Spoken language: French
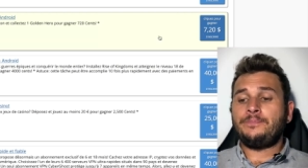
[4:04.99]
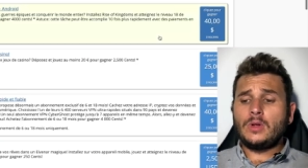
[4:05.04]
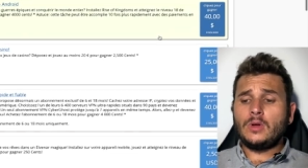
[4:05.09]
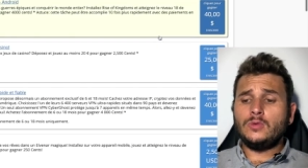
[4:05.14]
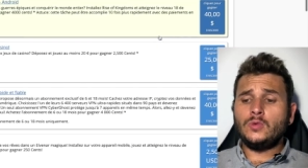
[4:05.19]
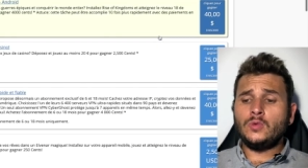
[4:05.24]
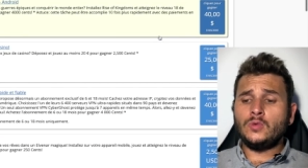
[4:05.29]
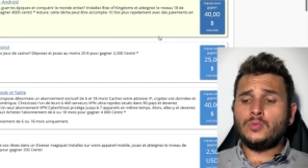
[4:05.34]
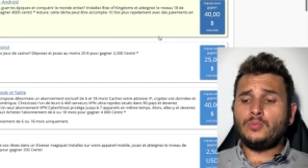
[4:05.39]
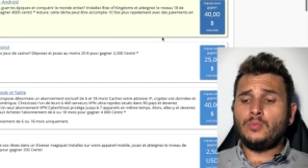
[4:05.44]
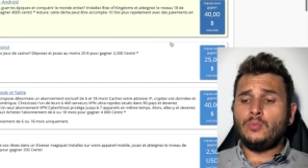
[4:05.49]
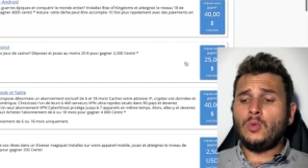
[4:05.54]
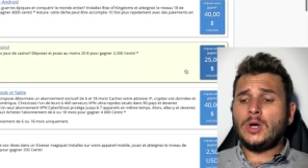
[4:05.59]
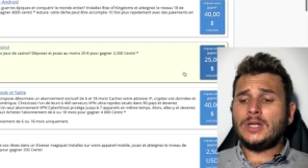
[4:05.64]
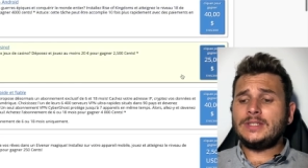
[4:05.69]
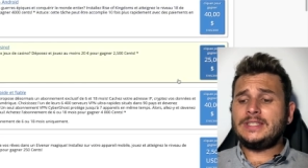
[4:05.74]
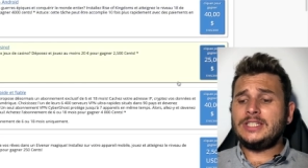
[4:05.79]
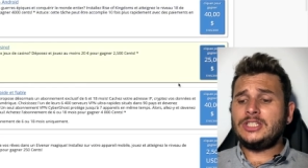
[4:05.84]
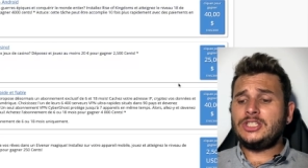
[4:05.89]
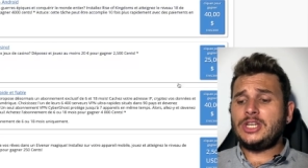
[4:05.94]
Donc moins
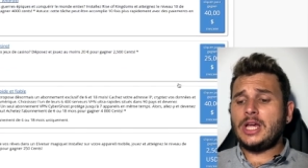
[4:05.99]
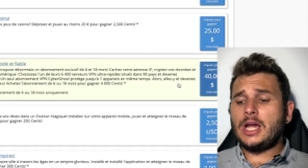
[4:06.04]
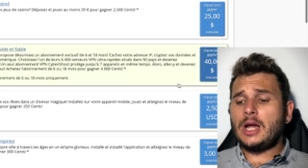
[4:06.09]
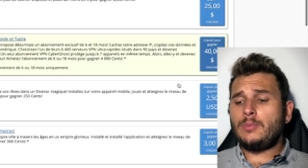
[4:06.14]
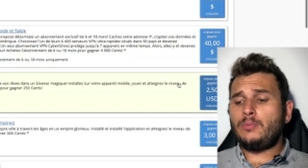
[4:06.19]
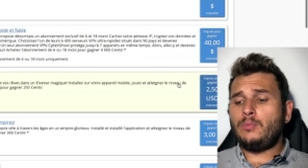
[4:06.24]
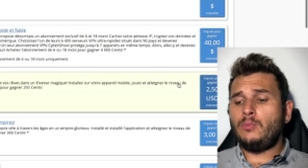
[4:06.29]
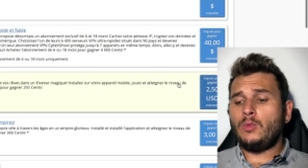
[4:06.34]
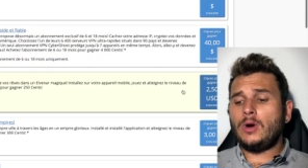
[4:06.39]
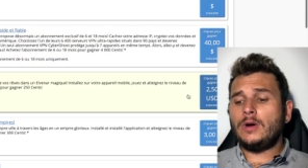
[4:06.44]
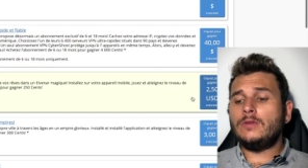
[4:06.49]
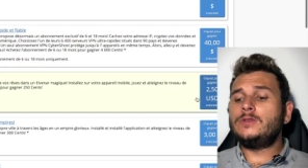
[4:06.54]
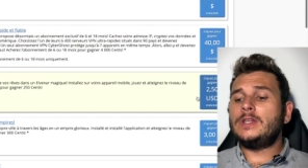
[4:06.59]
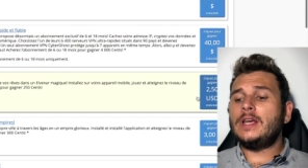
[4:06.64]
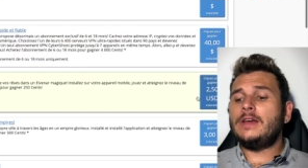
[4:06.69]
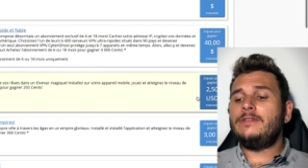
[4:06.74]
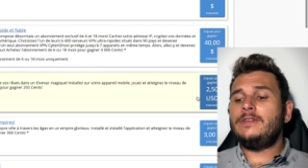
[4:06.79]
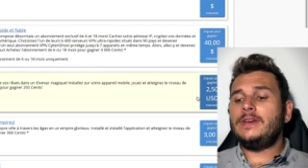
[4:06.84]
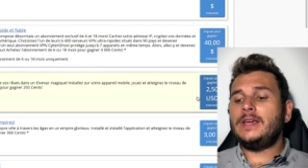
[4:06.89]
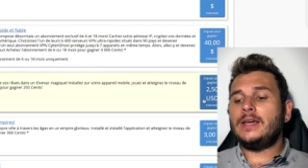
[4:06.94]
c'est cher, moins vous
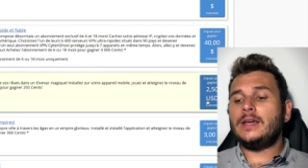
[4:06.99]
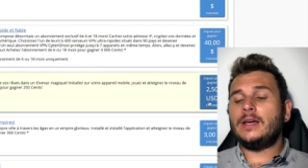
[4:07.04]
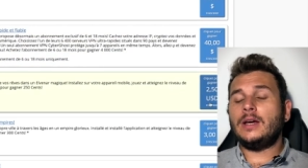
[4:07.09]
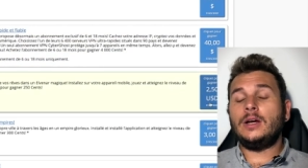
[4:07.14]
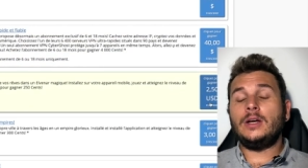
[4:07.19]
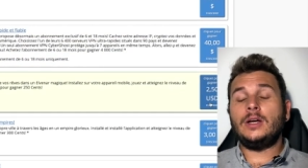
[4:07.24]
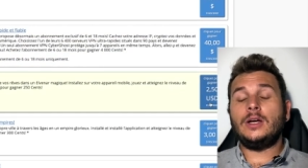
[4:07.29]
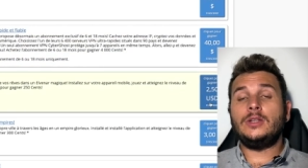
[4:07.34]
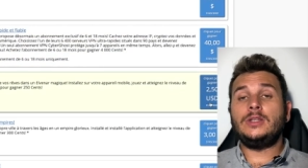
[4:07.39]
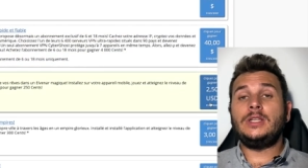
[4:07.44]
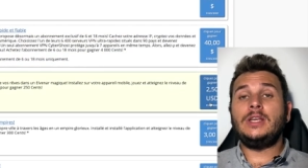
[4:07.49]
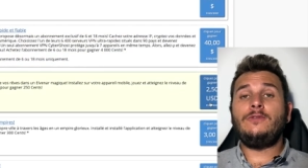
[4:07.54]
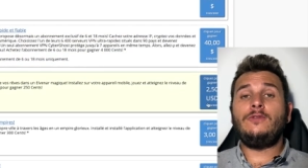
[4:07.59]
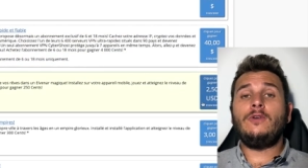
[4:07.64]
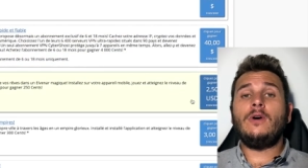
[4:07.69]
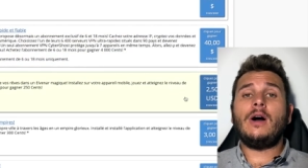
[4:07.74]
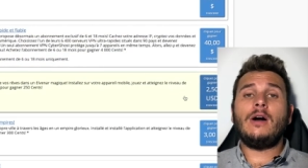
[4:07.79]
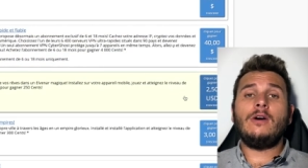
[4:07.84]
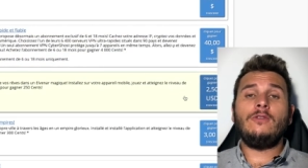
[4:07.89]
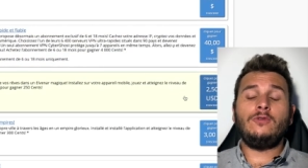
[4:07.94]
avez
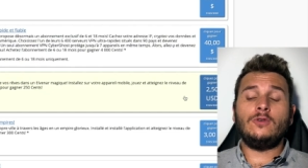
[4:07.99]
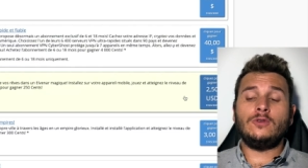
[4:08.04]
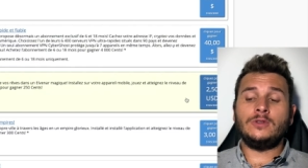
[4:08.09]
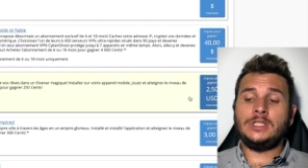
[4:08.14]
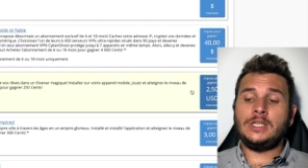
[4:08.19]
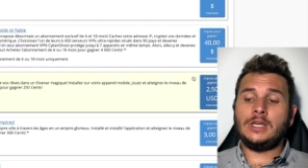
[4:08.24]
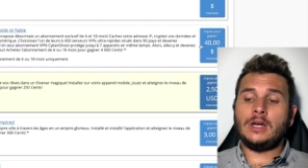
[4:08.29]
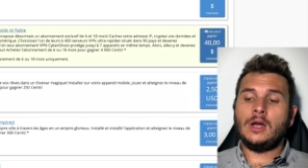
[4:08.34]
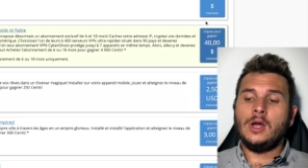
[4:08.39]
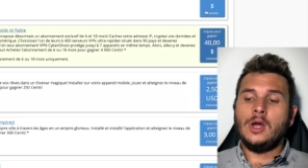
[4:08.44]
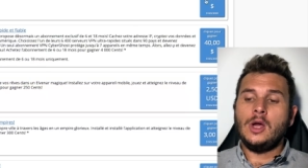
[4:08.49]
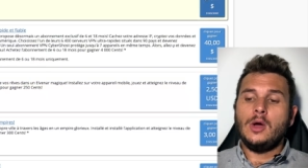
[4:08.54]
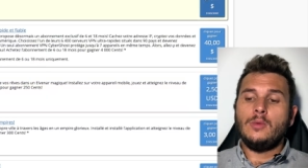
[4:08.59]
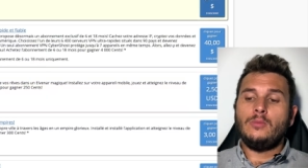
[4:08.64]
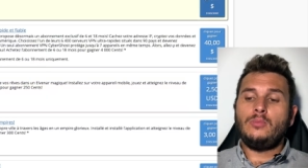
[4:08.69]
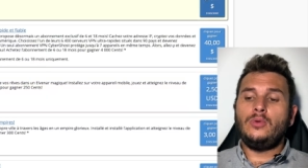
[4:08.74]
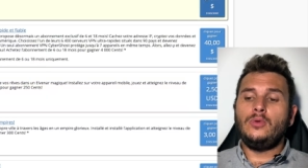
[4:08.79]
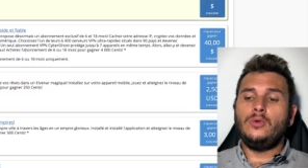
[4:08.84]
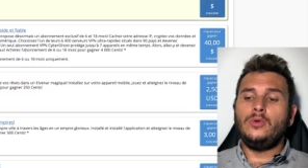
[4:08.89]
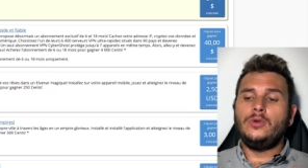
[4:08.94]
d'efforts à fournir,
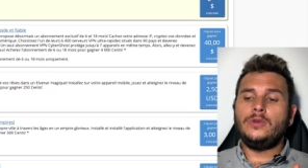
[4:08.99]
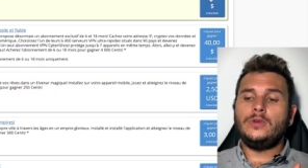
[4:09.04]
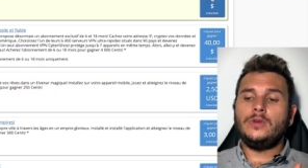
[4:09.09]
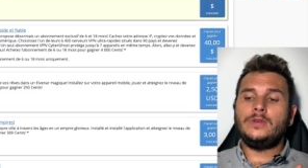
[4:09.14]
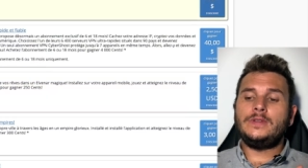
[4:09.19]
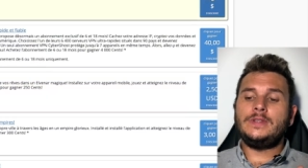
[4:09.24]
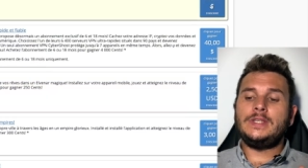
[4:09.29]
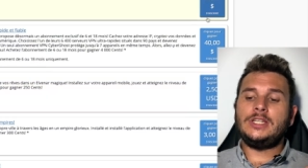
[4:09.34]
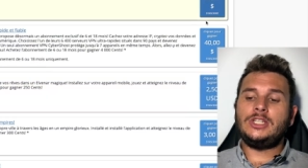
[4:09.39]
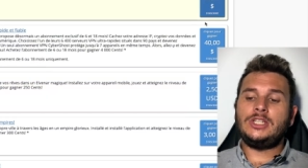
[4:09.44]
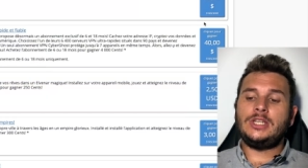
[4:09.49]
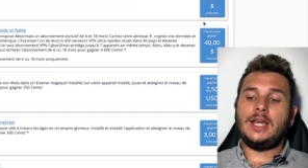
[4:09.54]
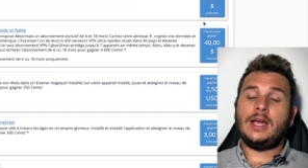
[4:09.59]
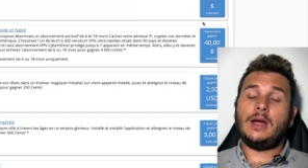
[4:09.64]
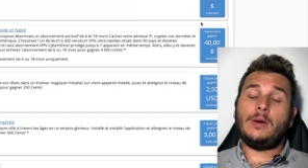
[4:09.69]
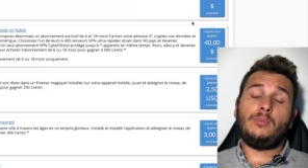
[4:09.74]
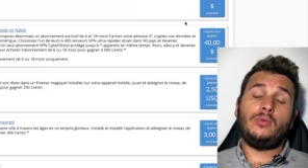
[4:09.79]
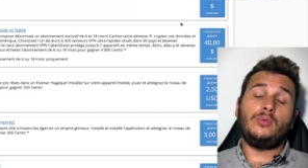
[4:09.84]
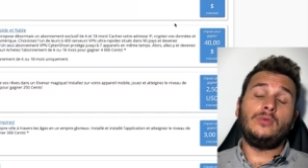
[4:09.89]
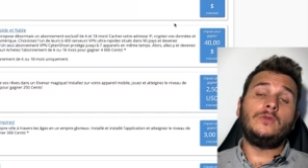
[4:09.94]
plus c'est
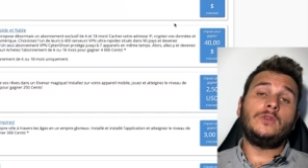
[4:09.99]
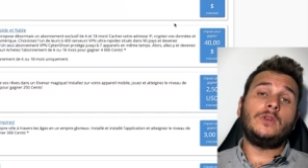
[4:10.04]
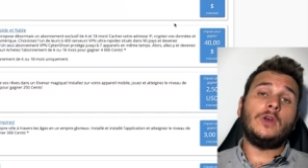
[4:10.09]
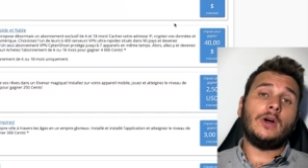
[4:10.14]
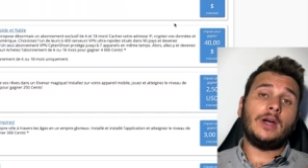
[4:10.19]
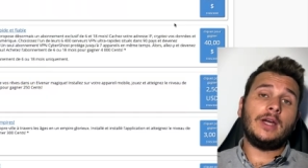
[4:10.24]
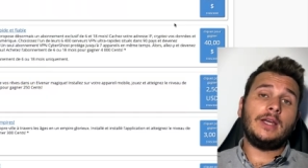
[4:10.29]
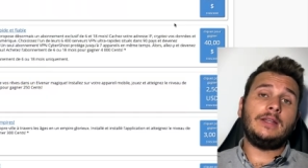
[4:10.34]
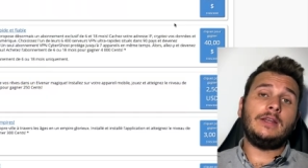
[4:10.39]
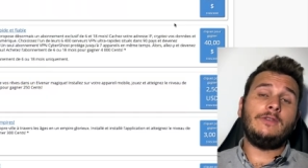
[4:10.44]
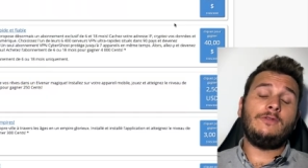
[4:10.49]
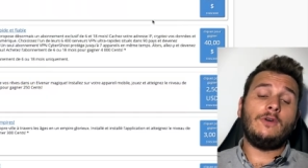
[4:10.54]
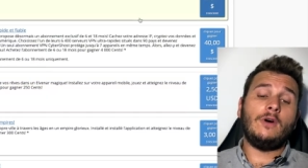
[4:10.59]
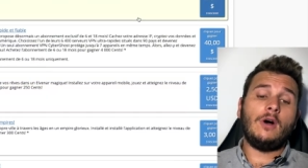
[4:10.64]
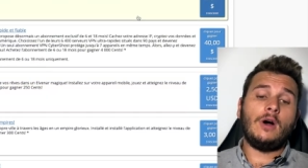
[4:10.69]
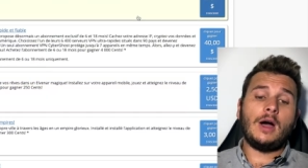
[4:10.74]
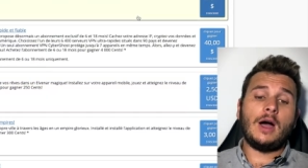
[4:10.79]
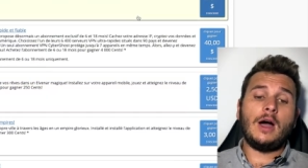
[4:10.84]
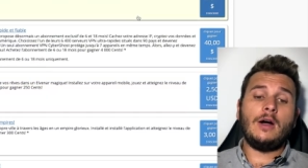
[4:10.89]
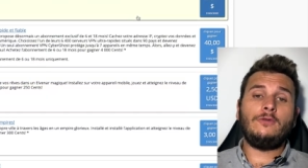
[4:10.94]
cher, plus vous aurez
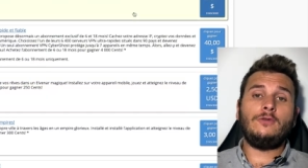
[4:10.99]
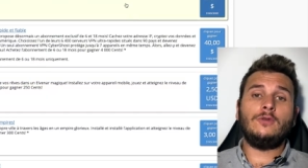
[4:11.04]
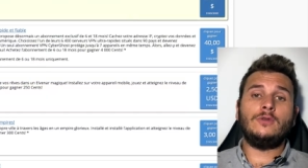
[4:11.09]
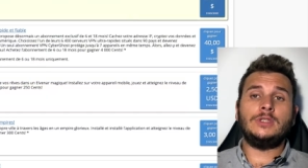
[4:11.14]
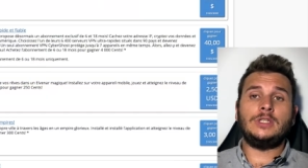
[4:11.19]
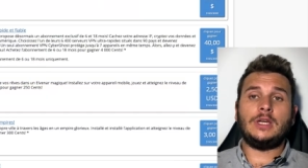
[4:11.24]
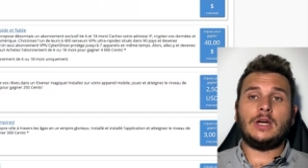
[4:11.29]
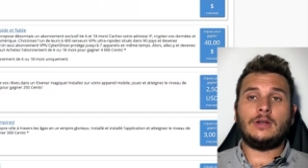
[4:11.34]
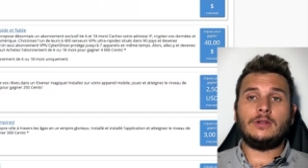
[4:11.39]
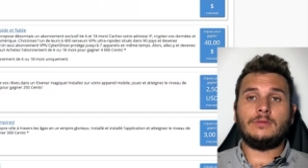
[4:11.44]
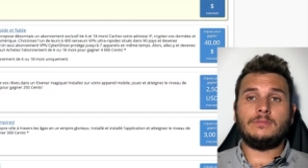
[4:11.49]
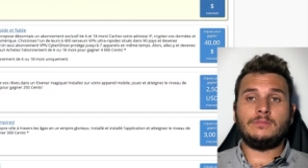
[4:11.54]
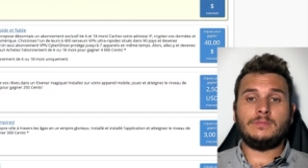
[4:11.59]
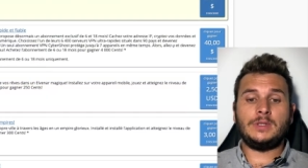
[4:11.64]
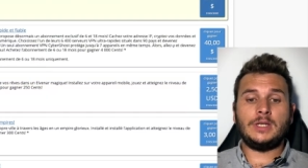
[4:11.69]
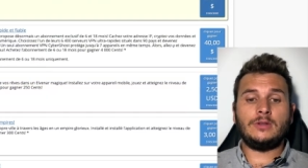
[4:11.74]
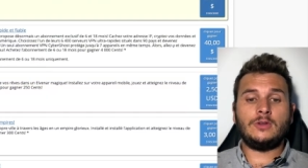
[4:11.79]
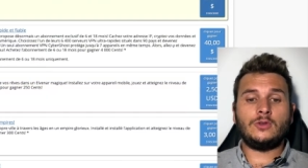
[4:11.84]
d'efforts à fournir, bien